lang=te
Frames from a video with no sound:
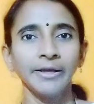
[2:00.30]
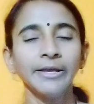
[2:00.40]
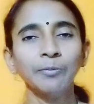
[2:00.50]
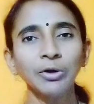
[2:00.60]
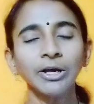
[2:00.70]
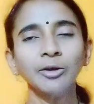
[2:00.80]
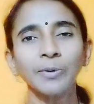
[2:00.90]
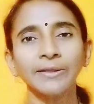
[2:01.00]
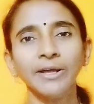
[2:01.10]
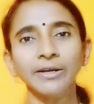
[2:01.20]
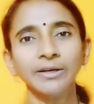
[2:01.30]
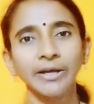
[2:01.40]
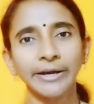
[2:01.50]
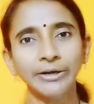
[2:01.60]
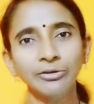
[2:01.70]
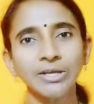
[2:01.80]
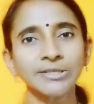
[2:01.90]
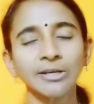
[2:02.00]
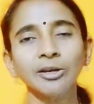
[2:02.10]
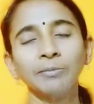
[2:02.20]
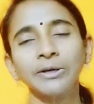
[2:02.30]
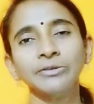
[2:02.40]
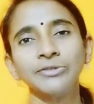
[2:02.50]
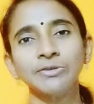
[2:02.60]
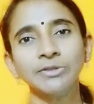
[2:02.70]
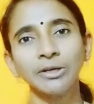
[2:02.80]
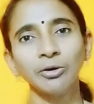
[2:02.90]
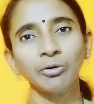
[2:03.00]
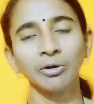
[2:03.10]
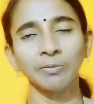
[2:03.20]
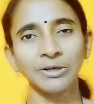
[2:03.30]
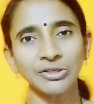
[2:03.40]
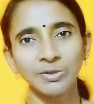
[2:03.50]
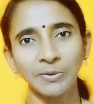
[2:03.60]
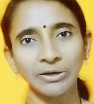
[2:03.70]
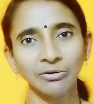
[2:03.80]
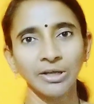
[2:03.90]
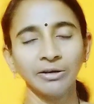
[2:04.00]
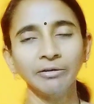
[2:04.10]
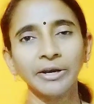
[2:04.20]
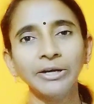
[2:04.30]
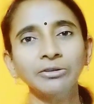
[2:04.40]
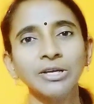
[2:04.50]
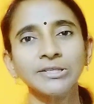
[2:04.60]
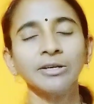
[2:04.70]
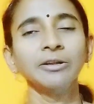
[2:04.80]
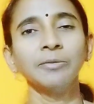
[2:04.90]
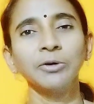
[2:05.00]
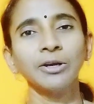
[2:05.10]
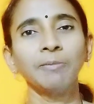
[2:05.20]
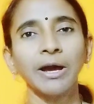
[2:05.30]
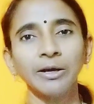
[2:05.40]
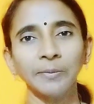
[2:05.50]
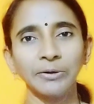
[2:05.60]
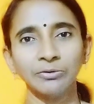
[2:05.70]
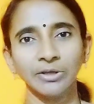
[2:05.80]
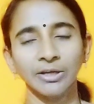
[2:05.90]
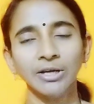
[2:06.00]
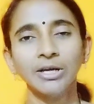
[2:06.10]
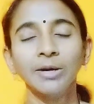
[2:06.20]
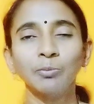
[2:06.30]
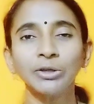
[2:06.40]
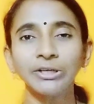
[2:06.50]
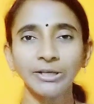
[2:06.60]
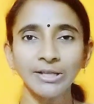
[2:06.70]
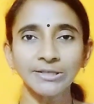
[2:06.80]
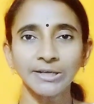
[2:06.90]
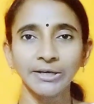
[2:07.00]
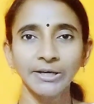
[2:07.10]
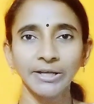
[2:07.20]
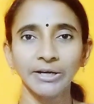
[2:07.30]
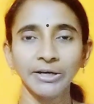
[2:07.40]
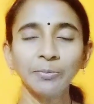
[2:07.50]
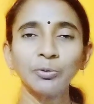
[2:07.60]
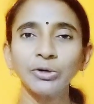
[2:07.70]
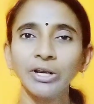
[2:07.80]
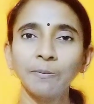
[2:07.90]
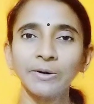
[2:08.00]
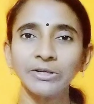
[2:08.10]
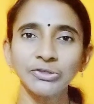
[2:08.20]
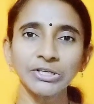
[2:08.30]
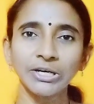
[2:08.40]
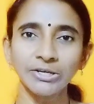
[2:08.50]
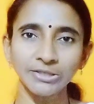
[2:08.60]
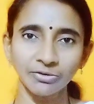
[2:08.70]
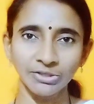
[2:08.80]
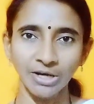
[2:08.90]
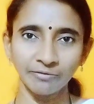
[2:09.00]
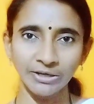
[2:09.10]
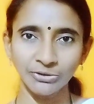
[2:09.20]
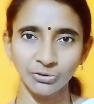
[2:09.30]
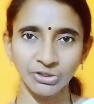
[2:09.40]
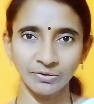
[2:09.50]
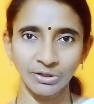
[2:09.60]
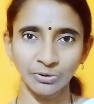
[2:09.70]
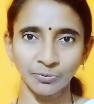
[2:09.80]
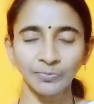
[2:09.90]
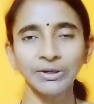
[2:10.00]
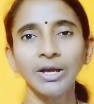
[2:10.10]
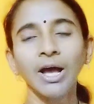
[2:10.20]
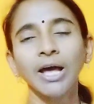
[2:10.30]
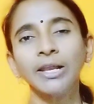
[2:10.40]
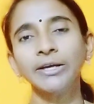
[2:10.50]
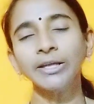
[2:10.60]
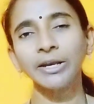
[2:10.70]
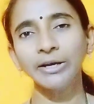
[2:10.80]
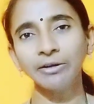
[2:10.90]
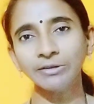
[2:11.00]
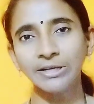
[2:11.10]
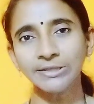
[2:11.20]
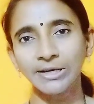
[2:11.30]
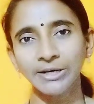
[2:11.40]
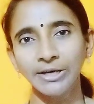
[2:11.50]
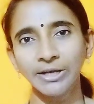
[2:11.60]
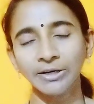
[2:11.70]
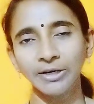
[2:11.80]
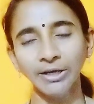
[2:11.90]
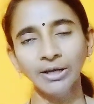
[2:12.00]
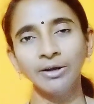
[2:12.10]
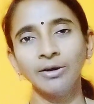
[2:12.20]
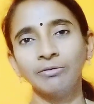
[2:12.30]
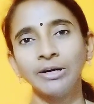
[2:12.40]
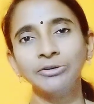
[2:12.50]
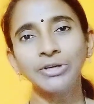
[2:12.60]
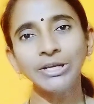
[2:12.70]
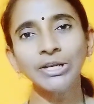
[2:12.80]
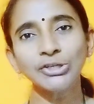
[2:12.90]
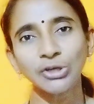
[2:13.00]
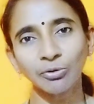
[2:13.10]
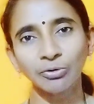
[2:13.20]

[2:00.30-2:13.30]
ఈ ఎముకలు ప్రధానంగా రెండు దశల్లో మన జీవితంలో ఒక మనిషి పెరుగుదలలో రెండు దశల్లో ఎముకలు బాగా పెరుగుతాయి మొదటి దశ ఏంటి అంటే పుట్టినప్పటి నుంచి రెండు సంవత్సరాల వయసు వచ్చే వరకు అలాగే రెండవ దశ ఏంటి అంటే వాళ్ళు టీనేజ్లో